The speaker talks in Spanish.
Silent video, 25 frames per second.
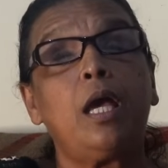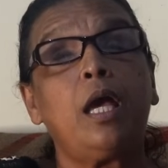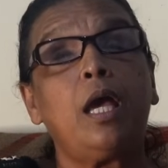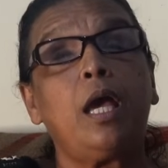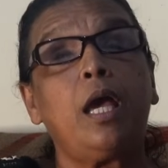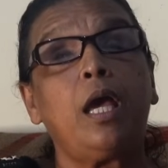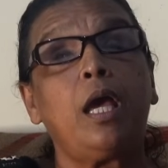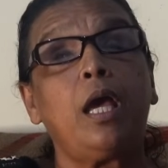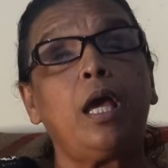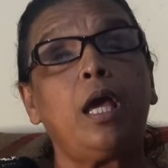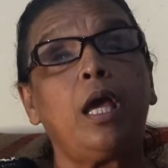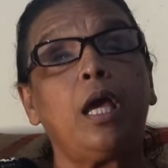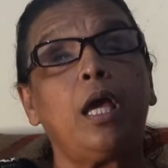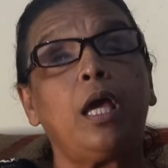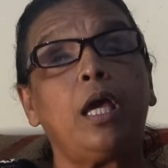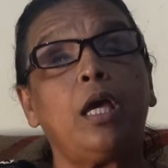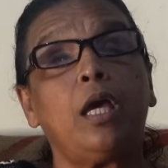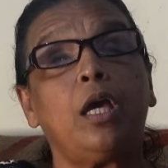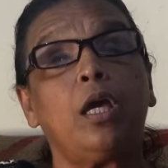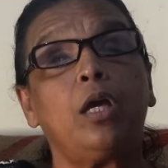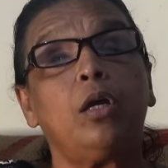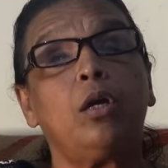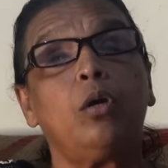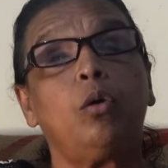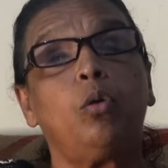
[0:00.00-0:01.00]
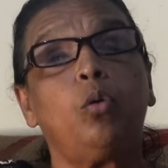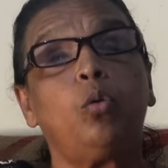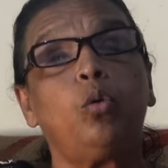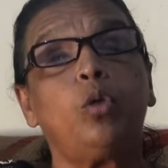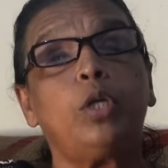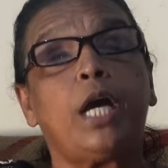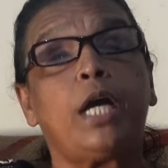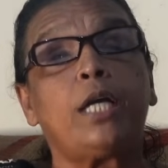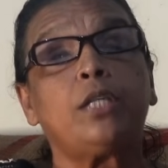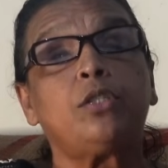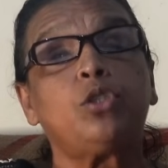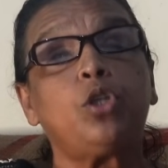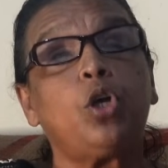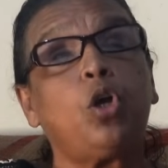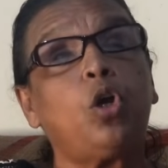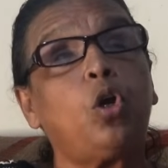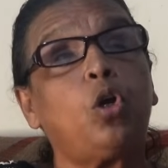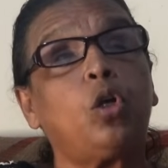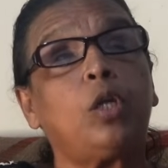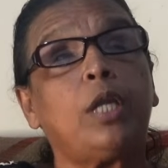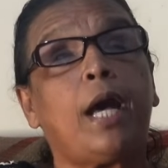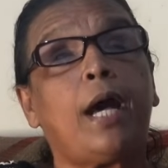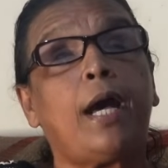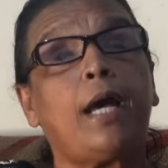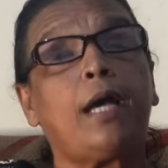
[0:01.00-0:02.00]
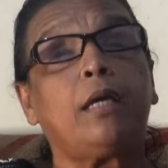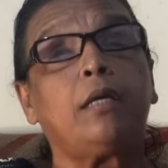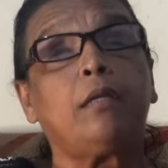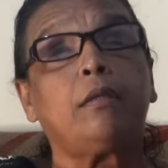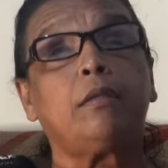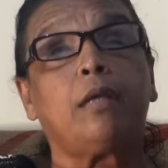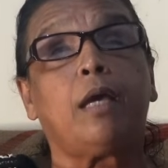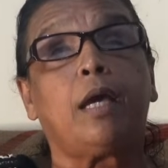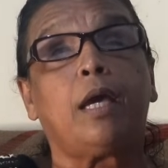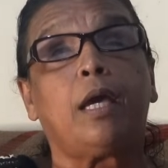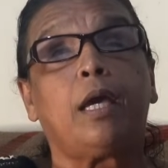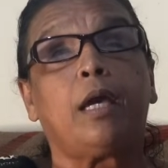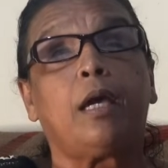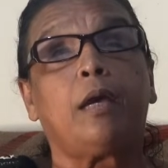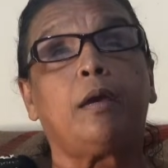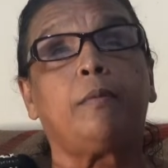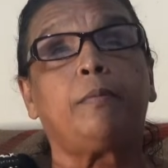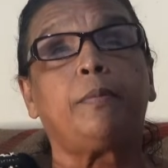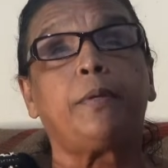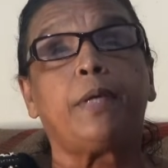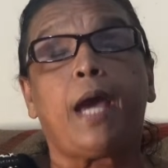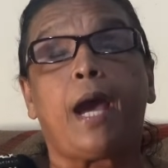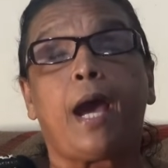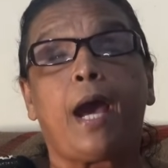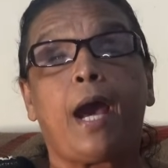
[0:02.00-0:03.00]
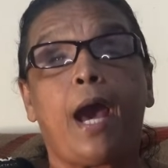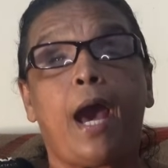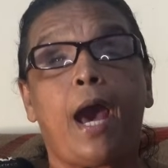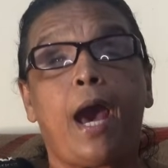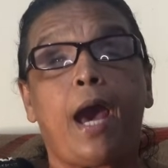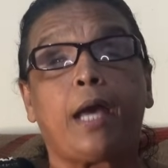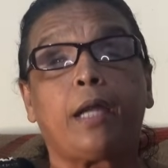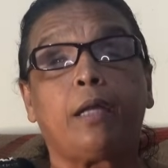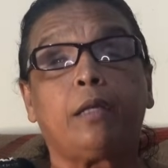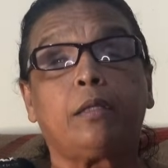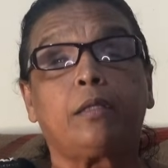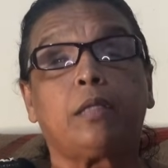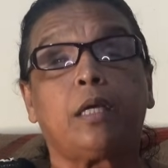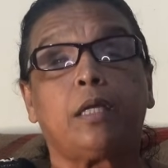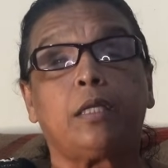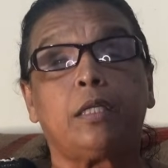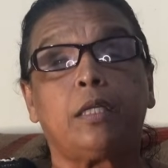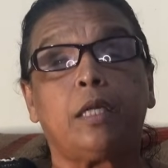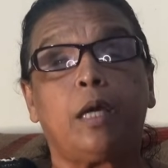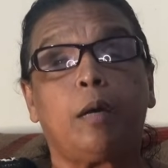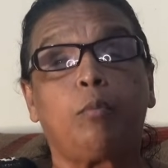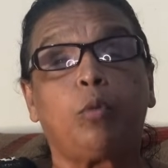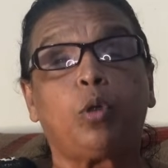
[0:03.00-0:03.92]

eh, una yola y de viajar, tenía